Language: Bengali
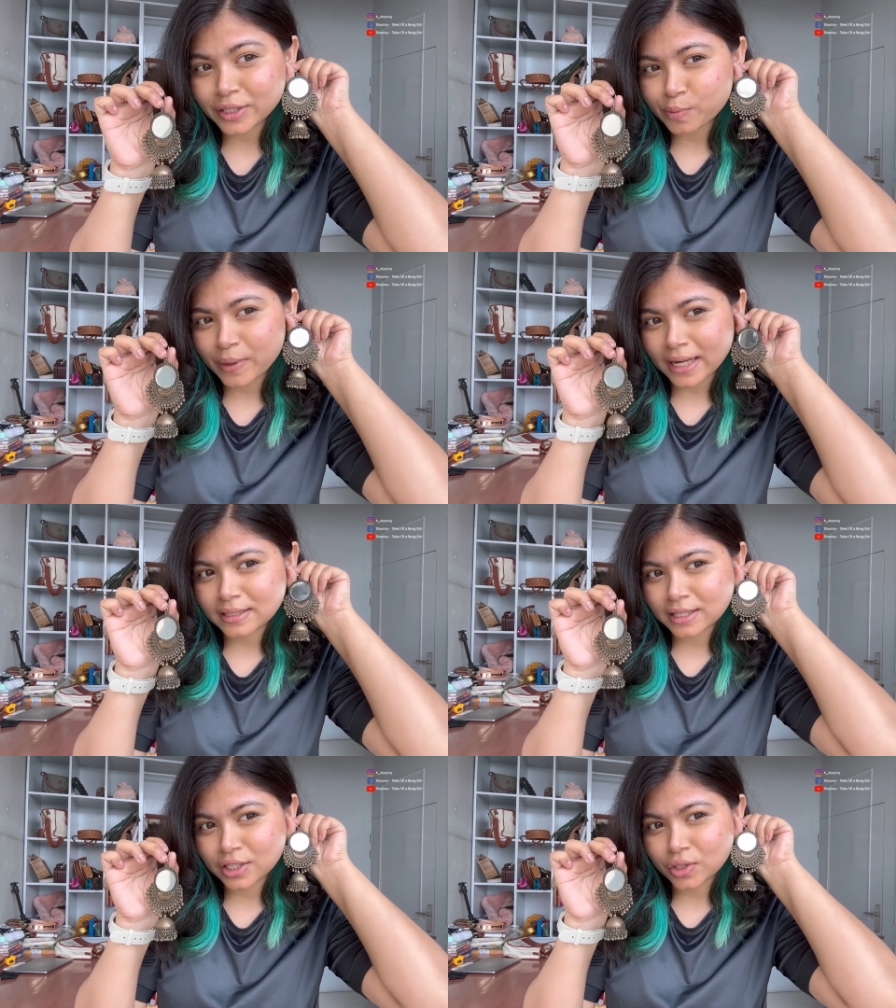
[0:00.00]
এটার
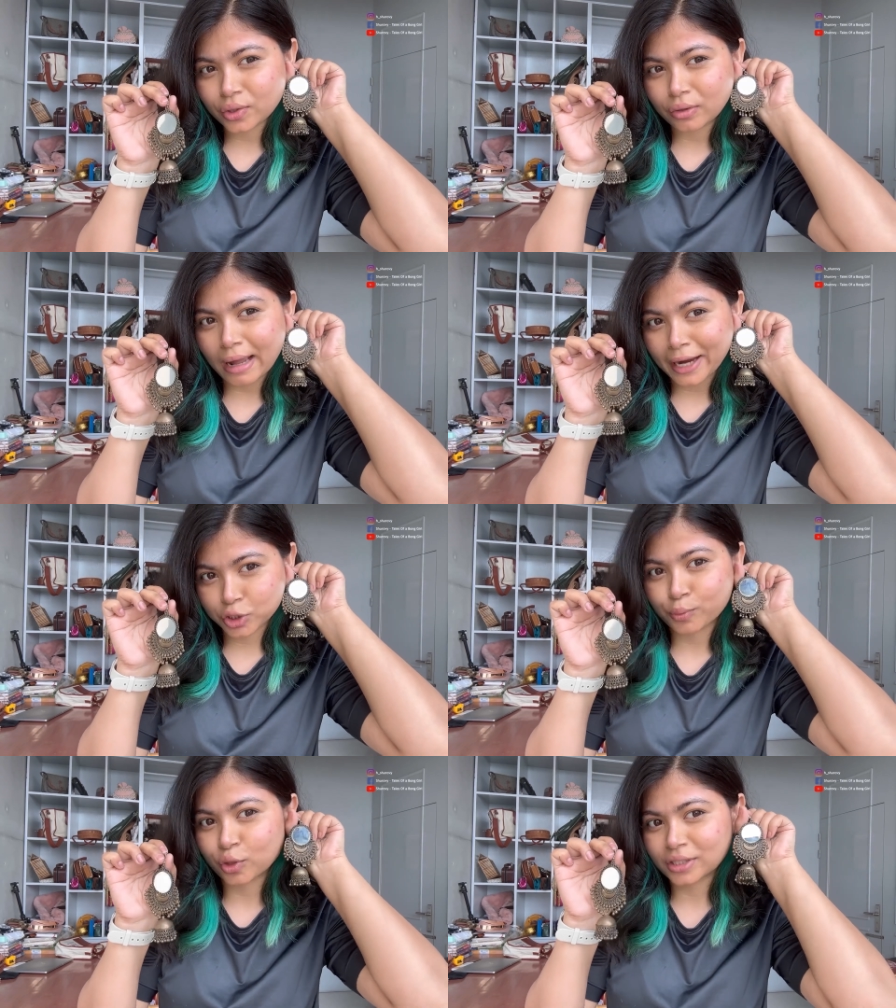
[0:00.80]
প্রাইস নিয়েছিল
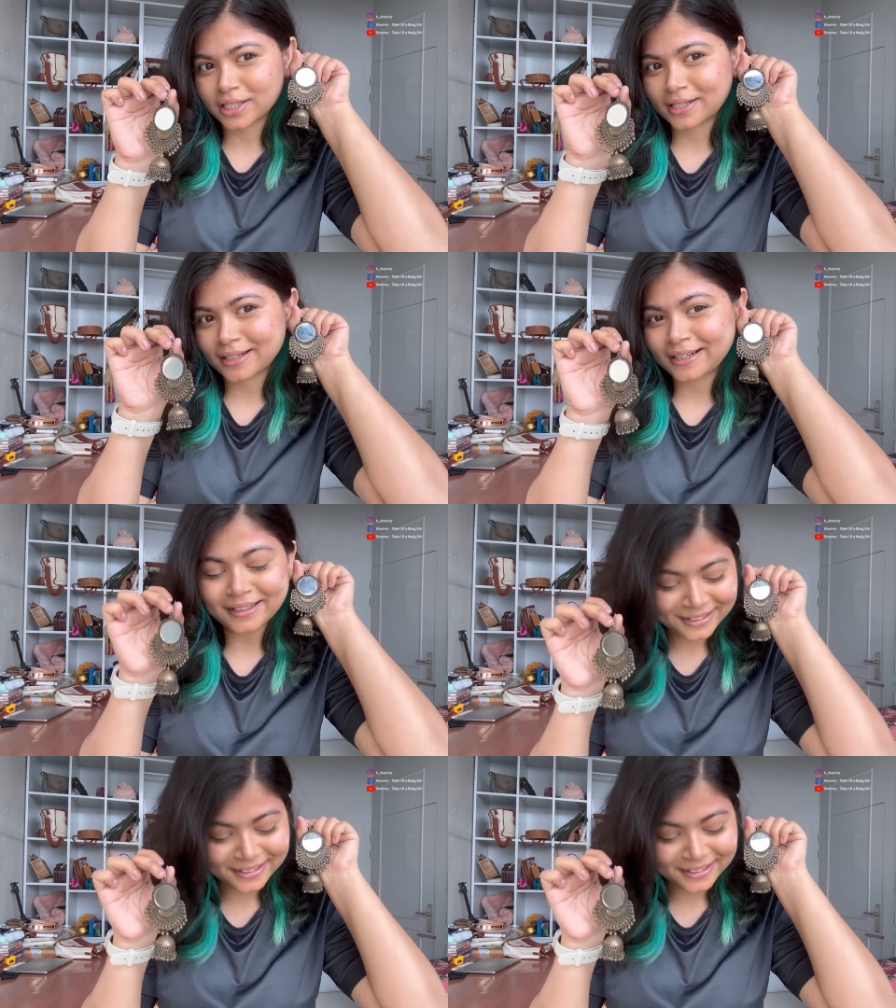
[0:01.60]
একশো টাকা